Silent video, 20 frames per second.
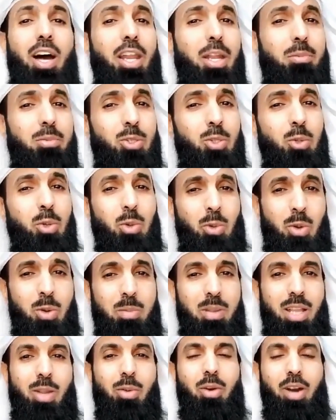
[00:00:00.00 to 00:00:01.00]
انا بدوي
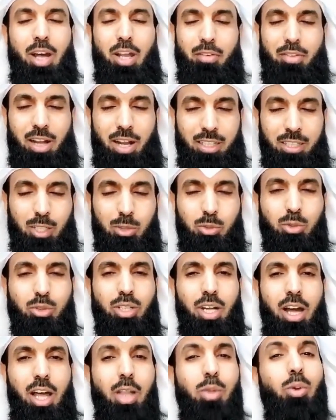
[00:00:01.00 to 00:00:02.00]
وقبيلي واعرف عادات
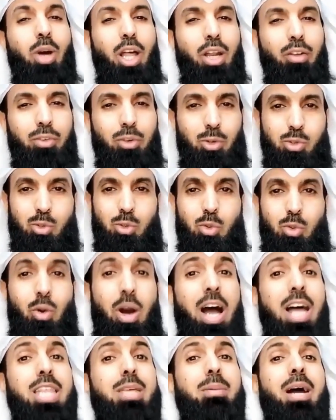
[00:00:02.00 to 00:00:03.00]
وتقاليد واعرف
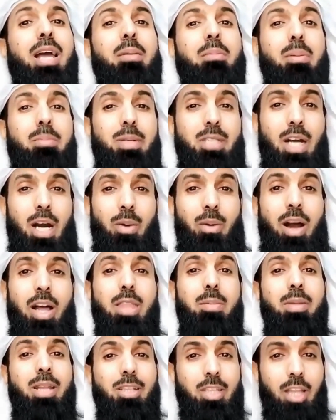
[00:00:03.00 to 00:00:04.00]
الاصول وهذه ما هي من
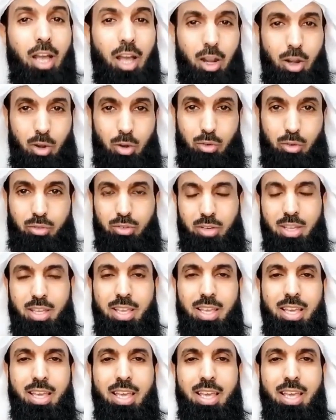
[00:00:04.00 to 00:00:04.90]
البداوه هذه من التخلف